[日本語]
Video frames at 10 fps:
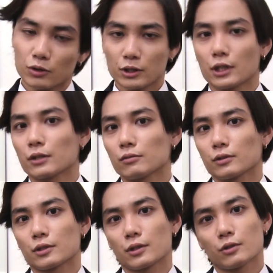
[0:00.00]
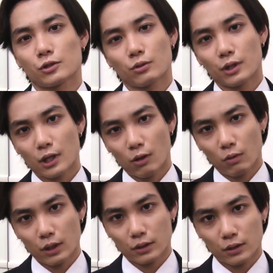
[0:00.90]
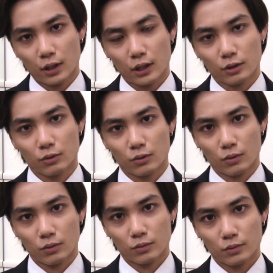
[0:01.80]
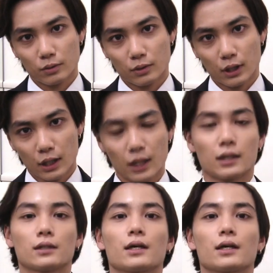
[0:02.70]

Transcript: 送されるんですけどそれが終わった後から、